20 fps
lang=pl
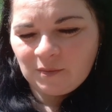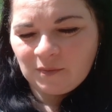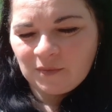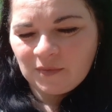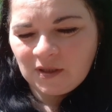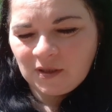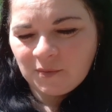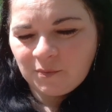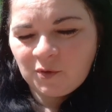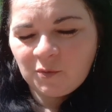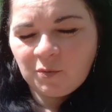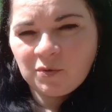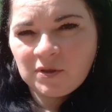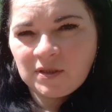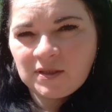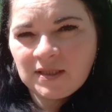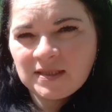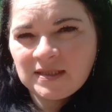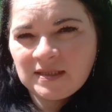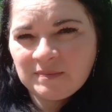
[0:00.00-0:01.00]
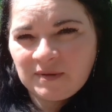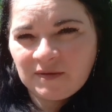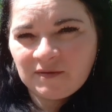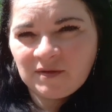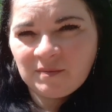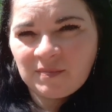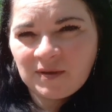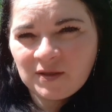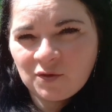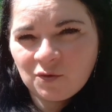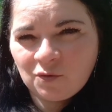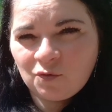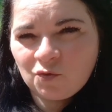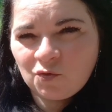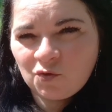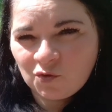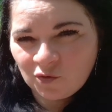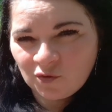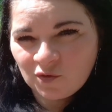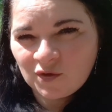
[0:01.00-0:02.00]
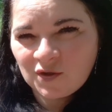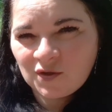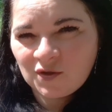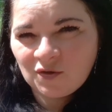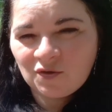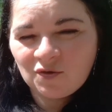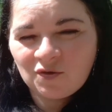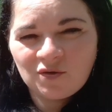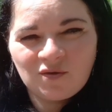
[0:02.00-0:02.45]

E, propozycja jest naprawdę bardzo kusząca,